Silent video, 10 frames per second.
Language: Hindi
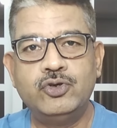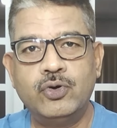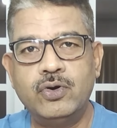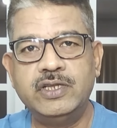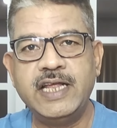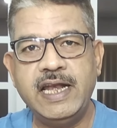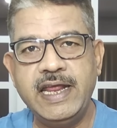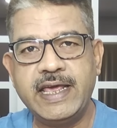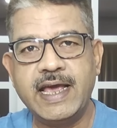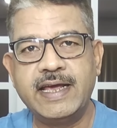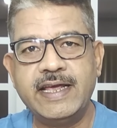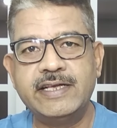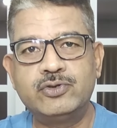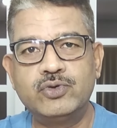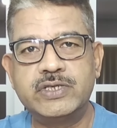जो दिल्ली के
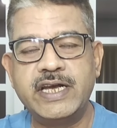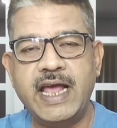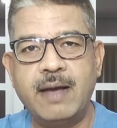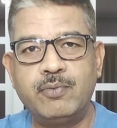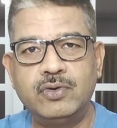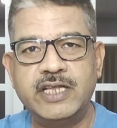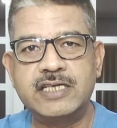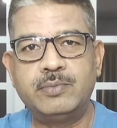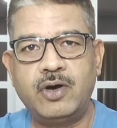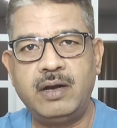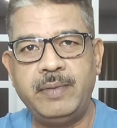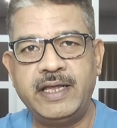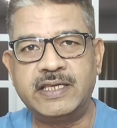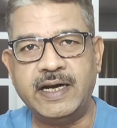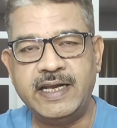अगेंस्ट उसने आपको 10 बॉल में
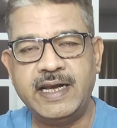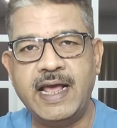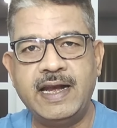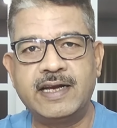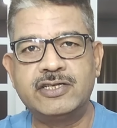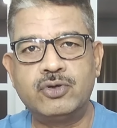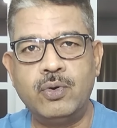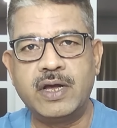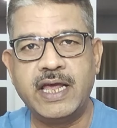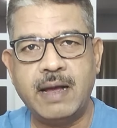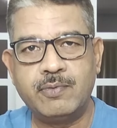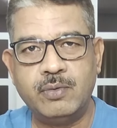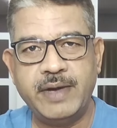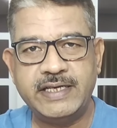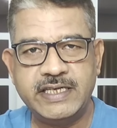39 रन ठोक के आपको
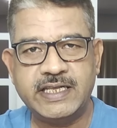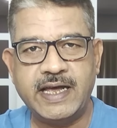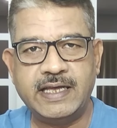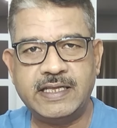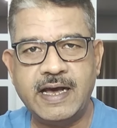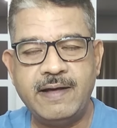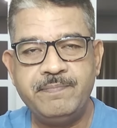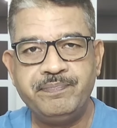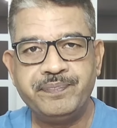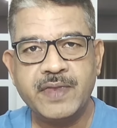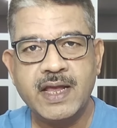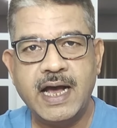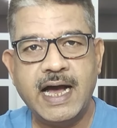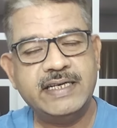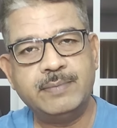मैच जिताया था
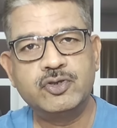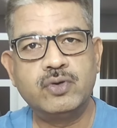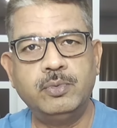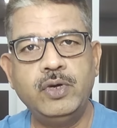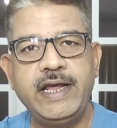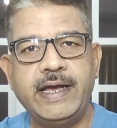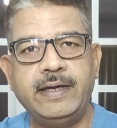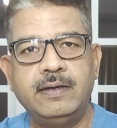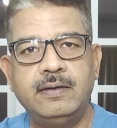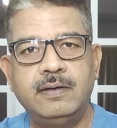आज आप उसको भूल ही गए